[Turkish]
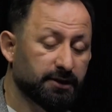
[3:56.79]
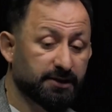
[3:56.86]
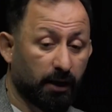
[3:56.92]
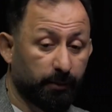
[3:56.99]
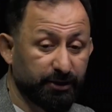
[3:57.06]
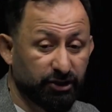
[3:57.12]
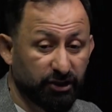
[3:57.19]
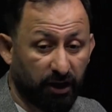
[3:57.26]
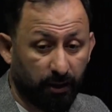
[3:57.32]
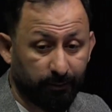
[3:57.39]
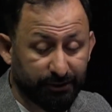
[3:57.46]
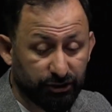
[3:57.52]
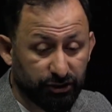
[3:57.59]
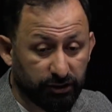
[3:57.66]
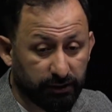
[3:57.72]
ashab-ı
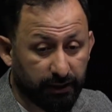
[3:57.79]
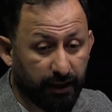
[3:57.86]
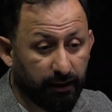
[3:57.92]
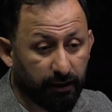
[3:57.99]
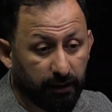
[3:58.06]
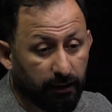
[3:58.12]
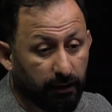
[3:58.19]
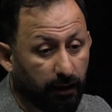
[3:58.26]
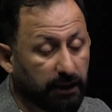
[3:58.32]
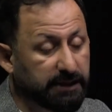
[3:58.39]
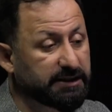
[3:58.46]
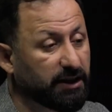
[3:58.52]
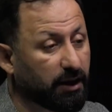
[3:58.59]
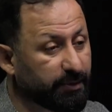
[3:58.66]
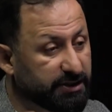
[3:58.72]
kiramın içinde
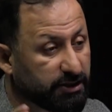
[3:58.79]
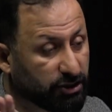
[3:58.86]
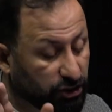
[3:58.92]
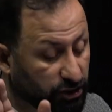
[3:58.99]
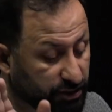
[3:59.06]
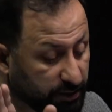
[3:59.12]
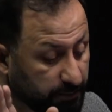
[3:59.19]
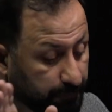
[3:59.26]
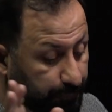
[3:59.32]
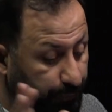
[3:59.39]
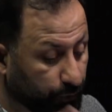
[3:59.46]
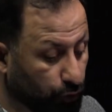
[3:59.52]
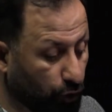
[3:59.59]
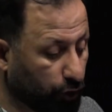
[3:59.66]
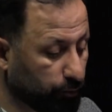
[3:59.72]
asla bizi iki
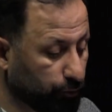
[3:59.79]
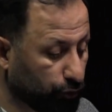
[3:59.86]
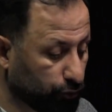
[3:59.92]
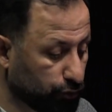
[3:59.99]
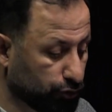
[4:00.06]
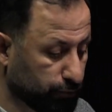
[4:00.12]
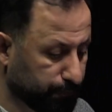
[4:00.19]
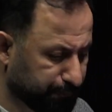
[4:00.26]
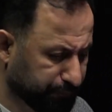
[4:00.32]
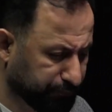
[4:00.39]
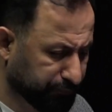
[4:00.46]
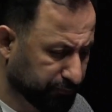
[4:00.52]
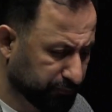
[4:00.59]
isim görmüyoruz.